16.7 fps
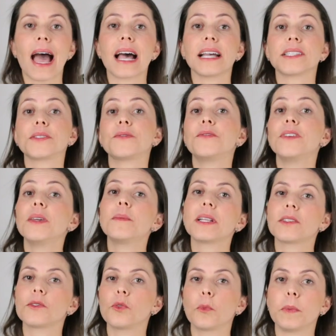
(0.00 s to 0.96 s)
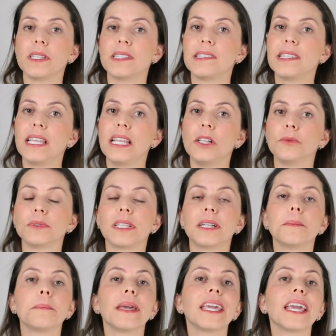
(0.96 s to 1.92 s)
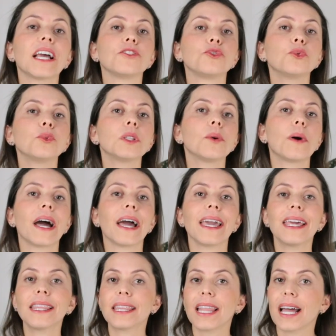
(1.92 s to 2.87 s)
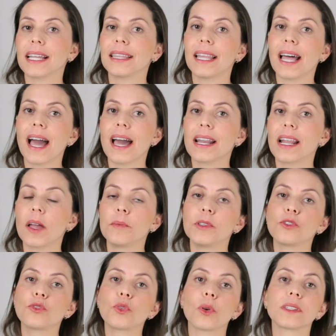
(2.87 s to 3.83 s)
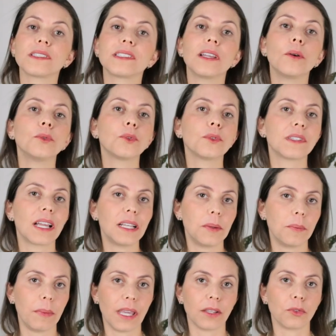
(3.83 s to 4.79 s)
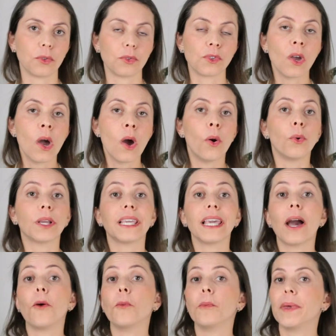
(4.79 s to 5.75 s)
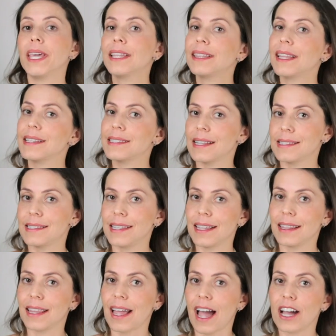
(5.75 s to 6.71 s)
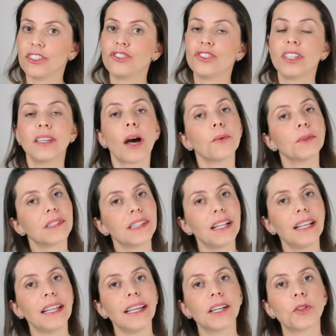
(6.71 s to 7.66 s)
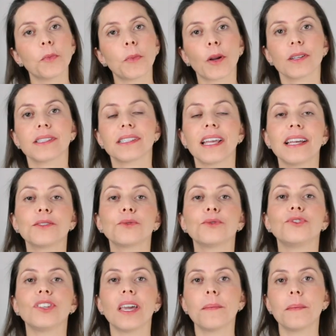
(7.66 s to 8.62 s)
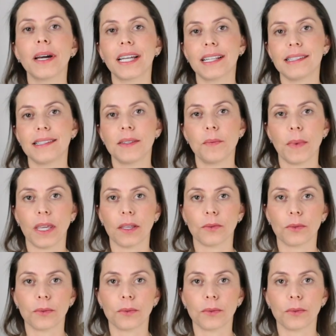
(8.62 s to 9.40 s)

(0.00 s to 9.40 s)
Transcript: As fibras do psyllium também ajudam a retardar a absorção dos alimentos, o que aumenta a saciedade e auxilia no processo de emagrecimento.